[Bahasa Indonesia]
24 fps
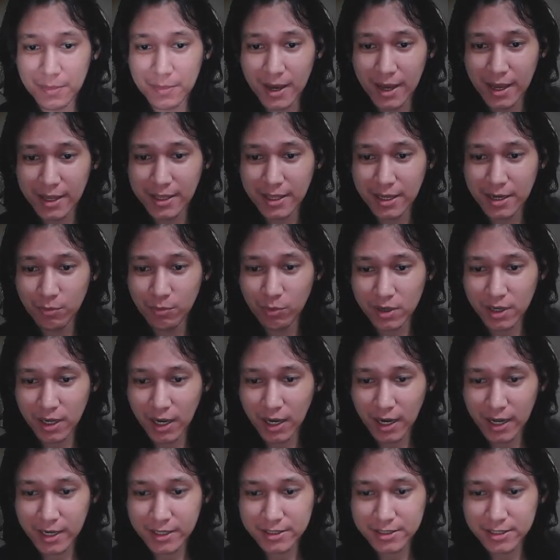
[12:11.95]
ya. Jadi buat
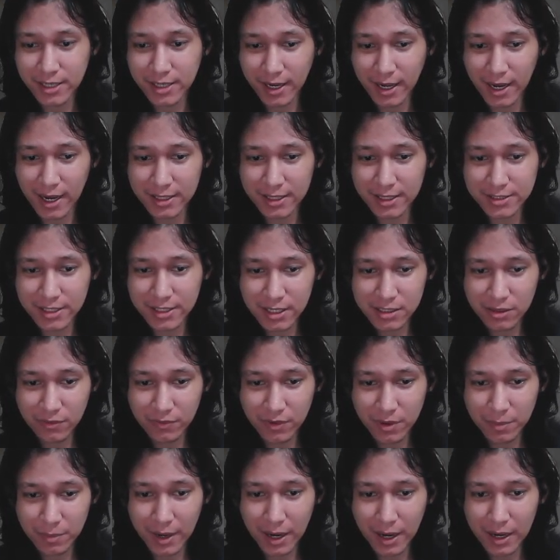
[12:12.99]
kalian cek aja
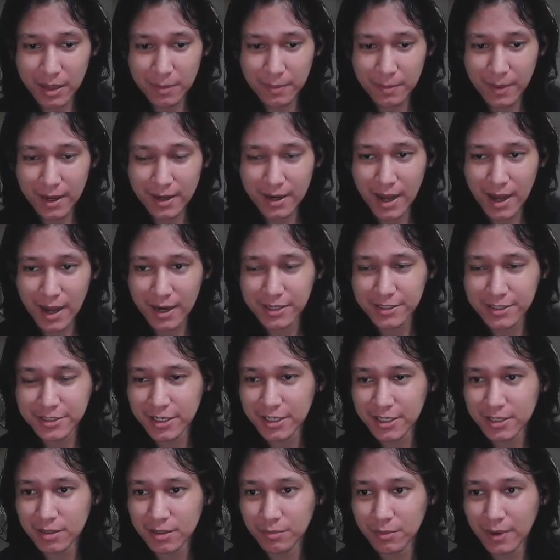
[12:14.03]
server 45. Nah di
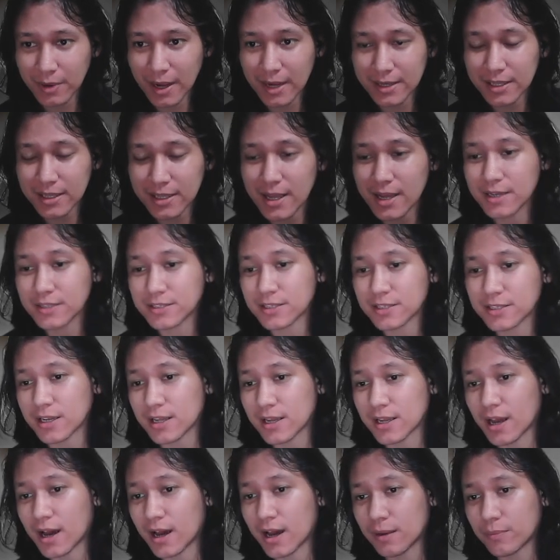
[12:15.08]
sini teman-teman, katanya di sini
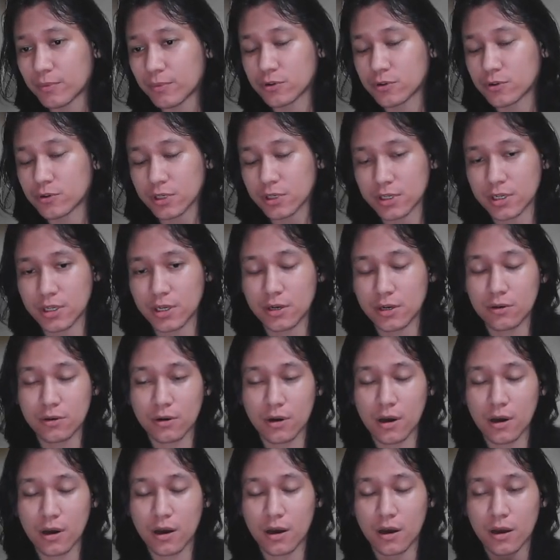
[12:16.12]
ada project di Indo
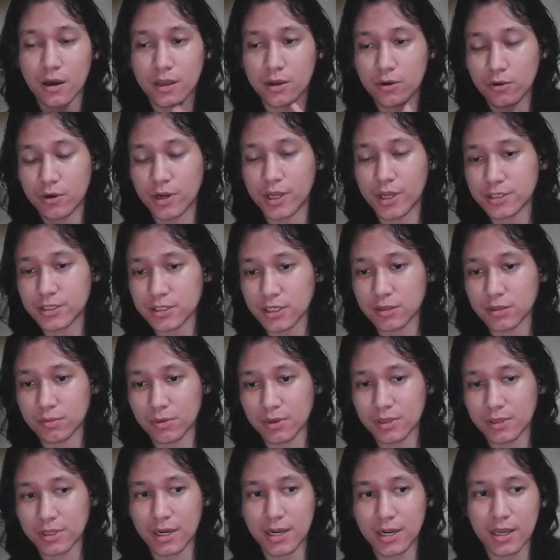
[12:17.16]
uh, Indonesia
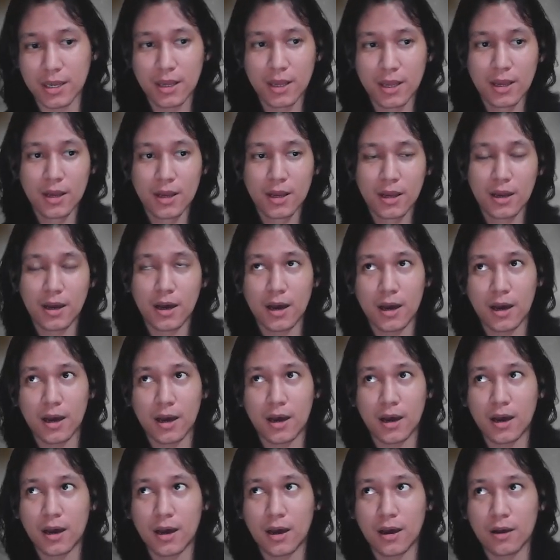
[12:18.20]
teman. Jadi uh,
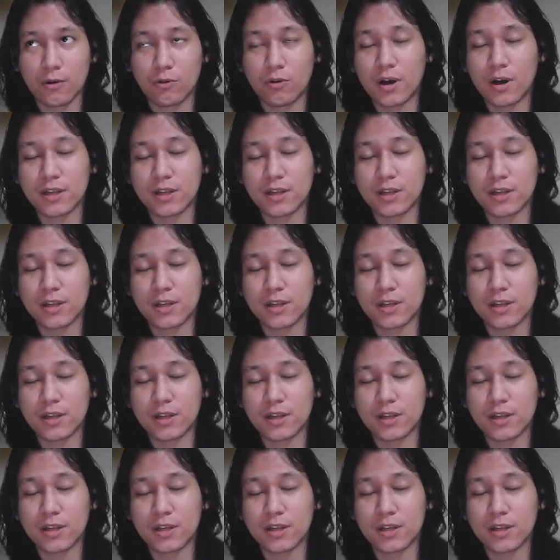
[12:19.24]
eh, gue